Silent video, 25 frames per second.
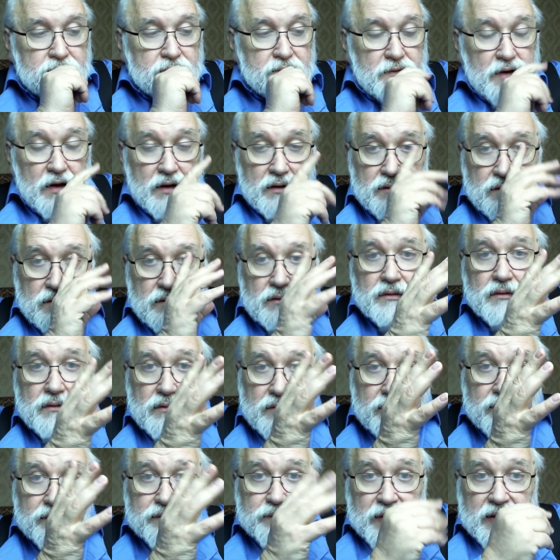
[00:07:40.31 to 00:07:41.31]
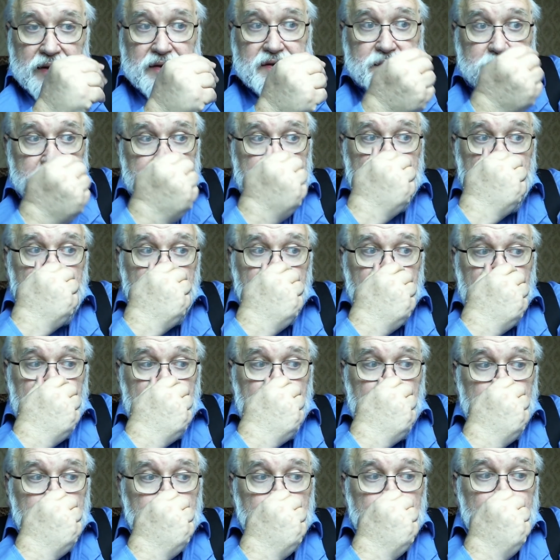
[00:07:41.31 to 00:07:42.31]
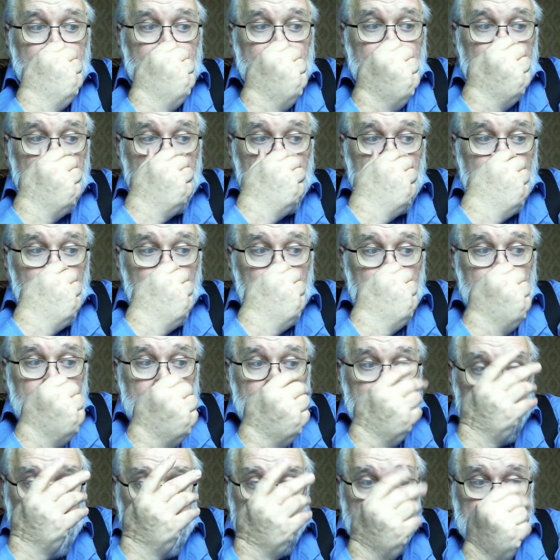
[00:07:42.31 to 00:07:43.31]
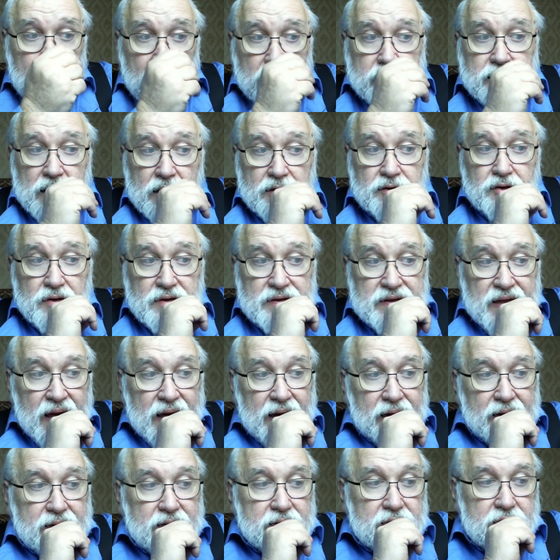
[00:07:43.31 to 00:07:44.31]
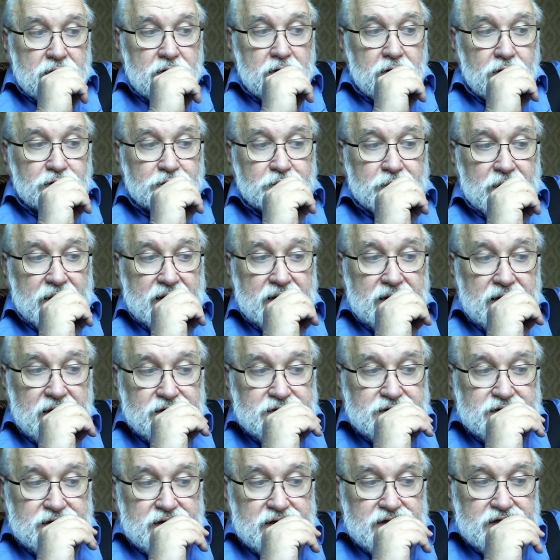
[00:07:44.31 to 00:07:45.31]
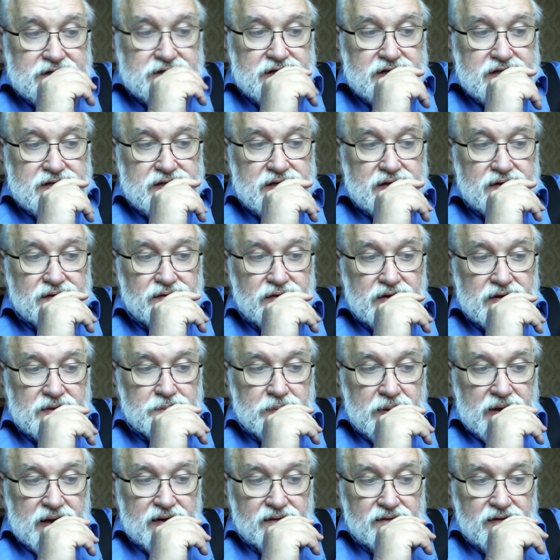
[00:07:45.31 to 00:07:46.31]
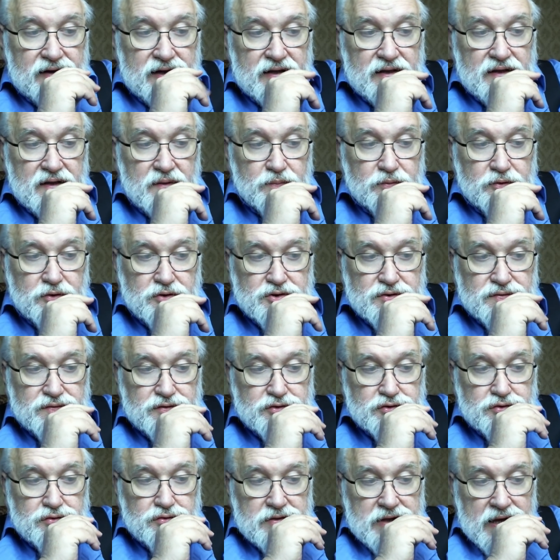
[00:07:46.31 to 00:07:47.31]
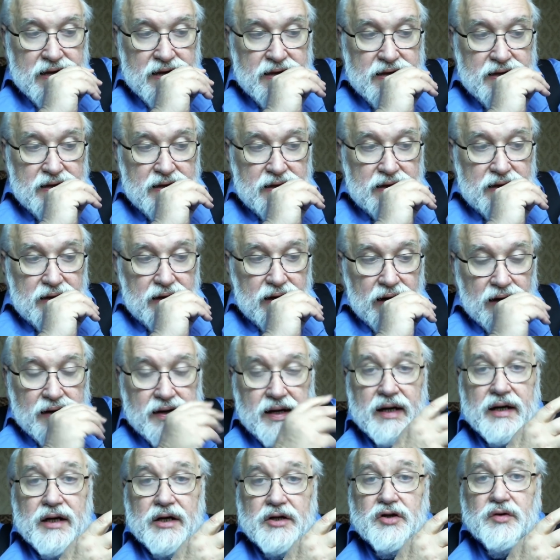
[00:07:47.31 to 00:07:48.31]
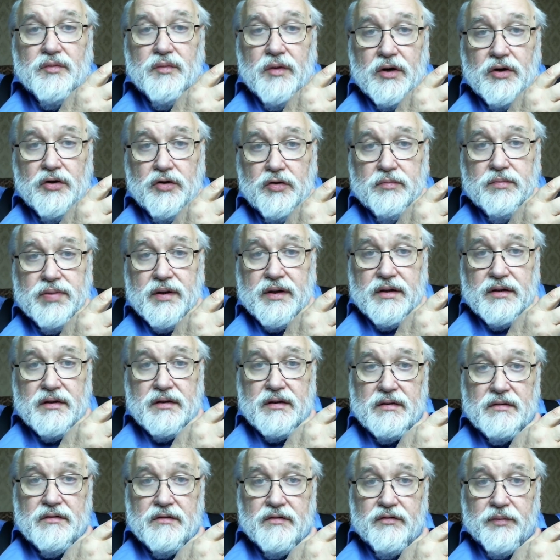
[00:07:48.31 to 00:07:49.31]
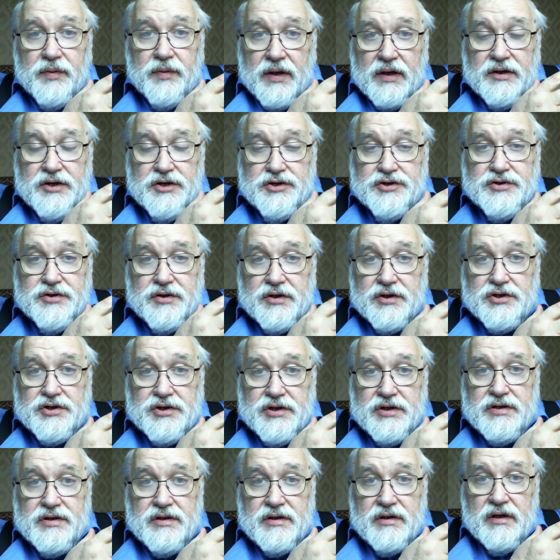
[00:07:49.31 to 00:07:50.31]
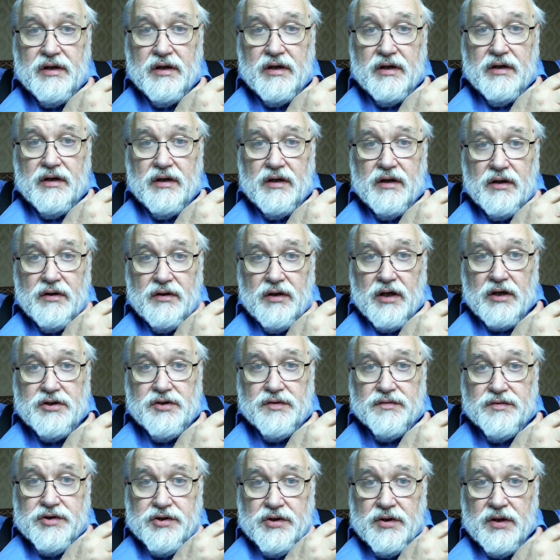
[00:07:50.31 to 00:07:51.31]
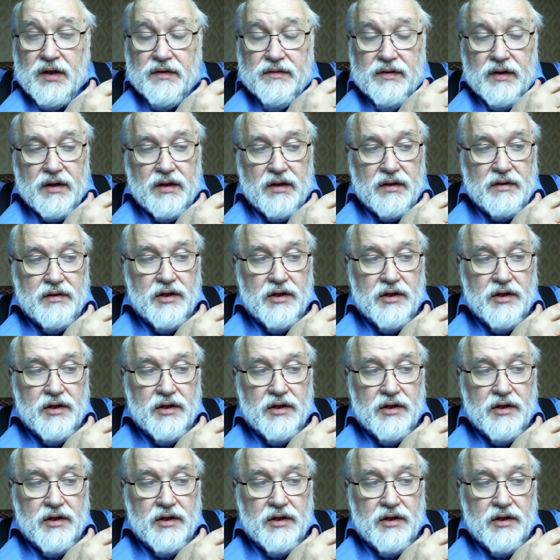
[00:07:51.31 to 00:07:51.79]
Ну, в принципе-то говоря, э, так-то оно так, но в практической жизни вот проявление Божьего суда, а как оно могло быть в практической жизни нашего человека?